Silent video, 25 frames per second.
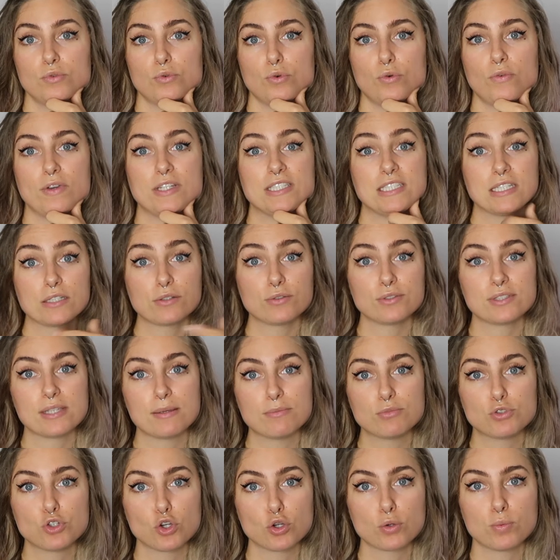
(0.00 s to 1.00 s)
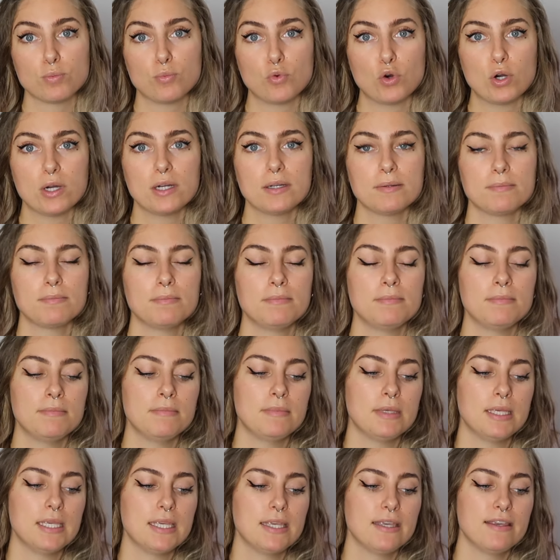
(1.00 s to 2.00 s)
on va dire que ça me choque moins,
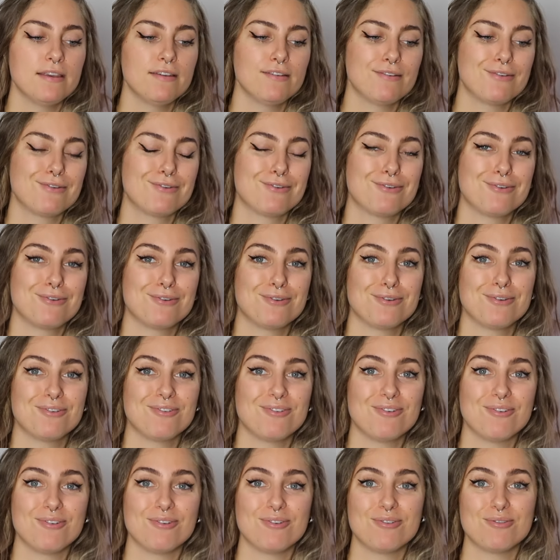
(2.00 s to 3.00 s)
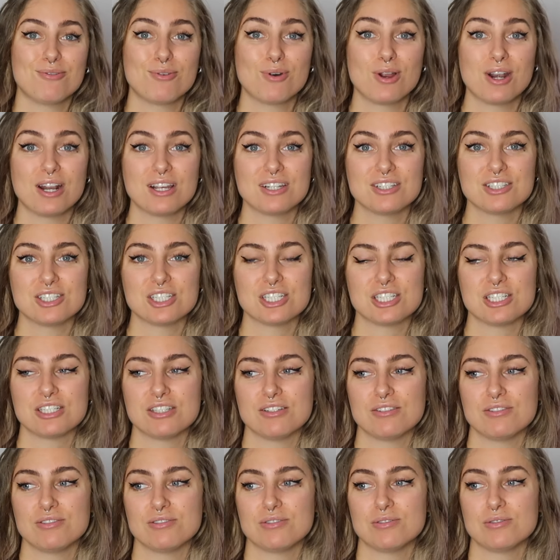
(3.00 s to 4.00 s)
mais euh, voilà,
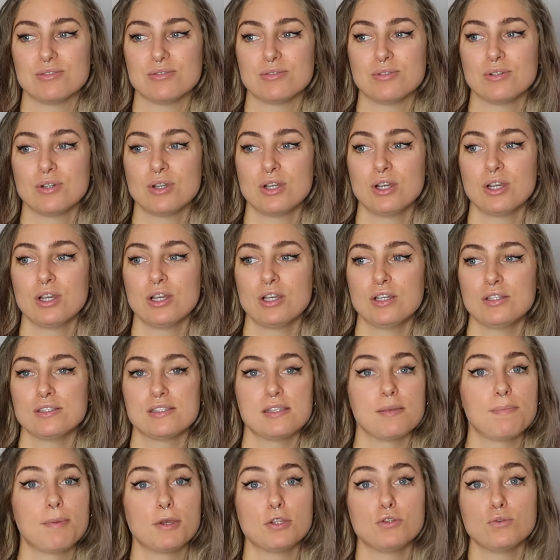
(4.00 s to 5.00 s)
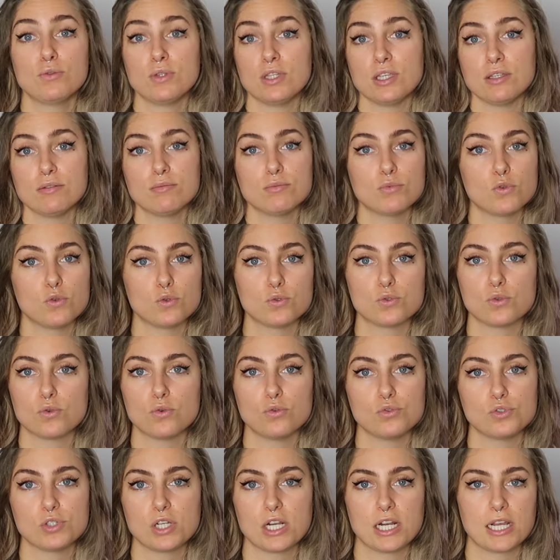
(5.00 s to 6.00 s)
c'est pas donné de se
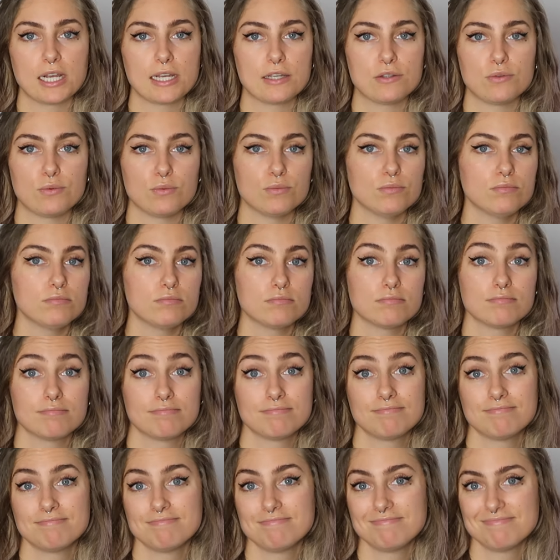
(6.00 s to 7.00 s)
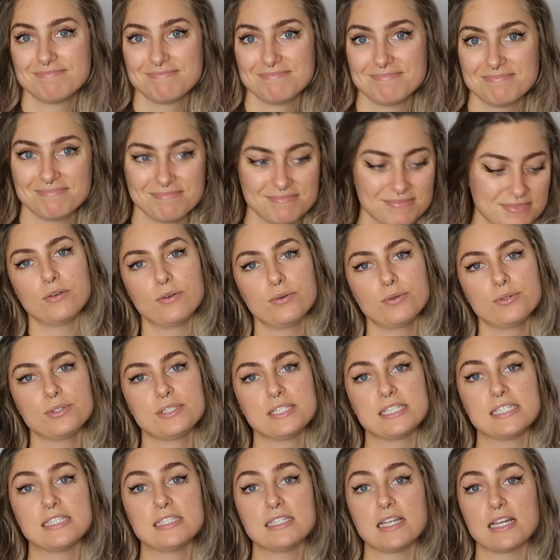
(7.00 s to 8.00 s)
loger à La Réunion
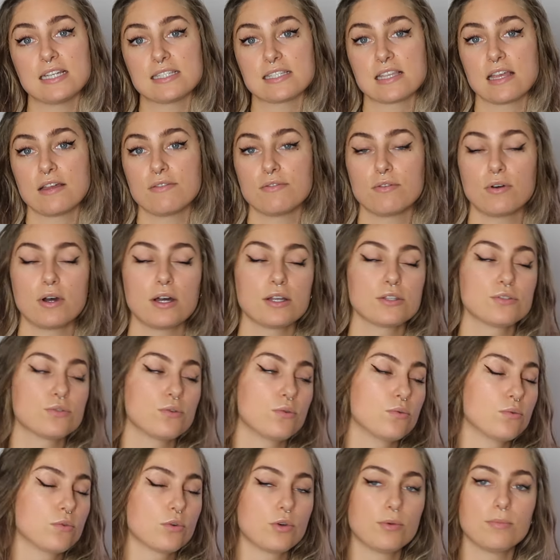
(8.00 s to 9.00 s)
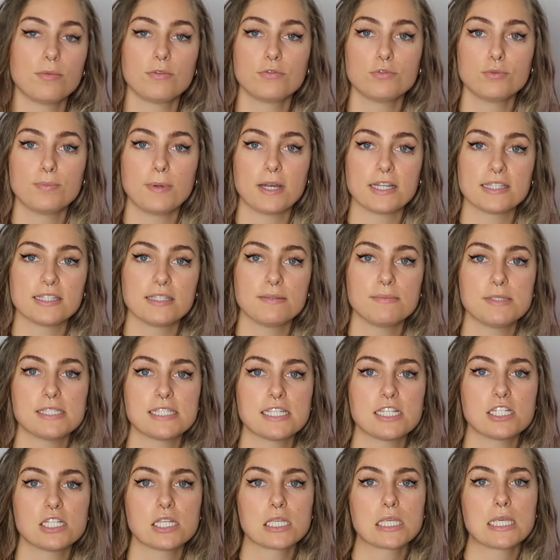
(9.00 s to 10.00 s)
aussi à savoir selon comment vous partez mais
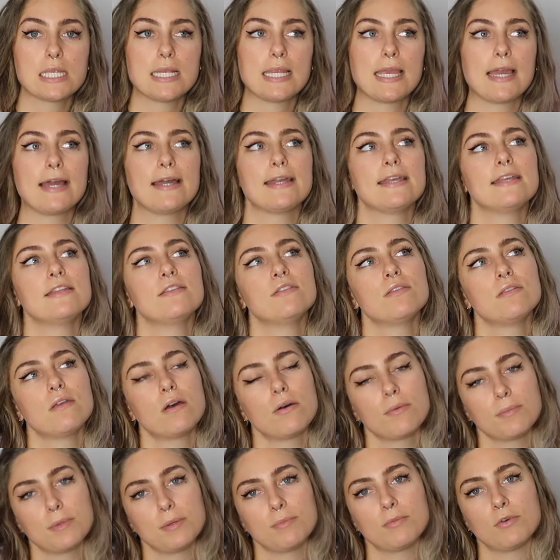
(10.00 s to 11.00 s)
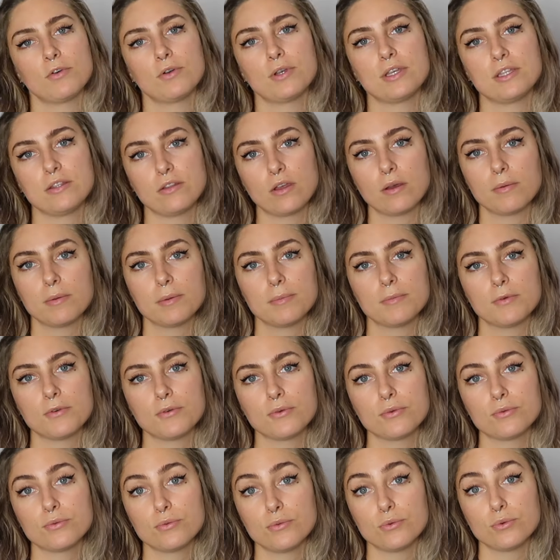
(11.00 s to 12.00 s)
sachez qu'il y a énormément
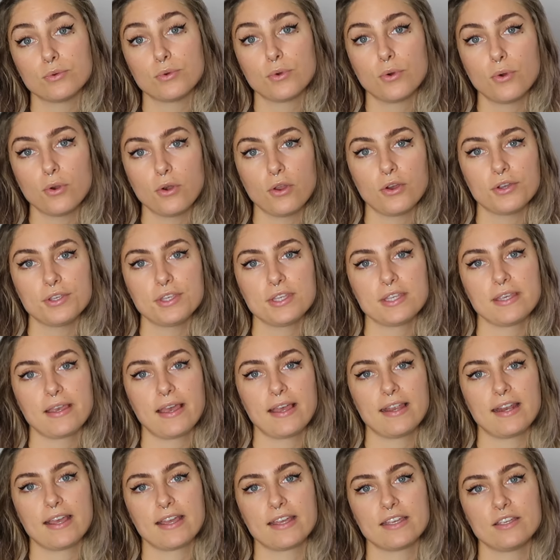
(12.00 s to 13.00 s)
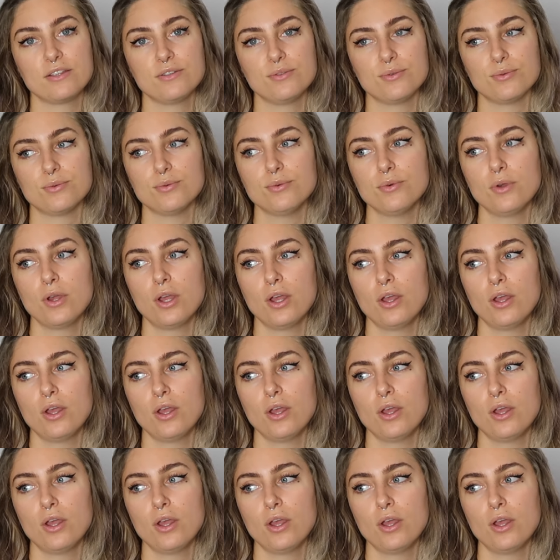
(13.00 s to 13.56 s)
énormément de colocs à la Réunion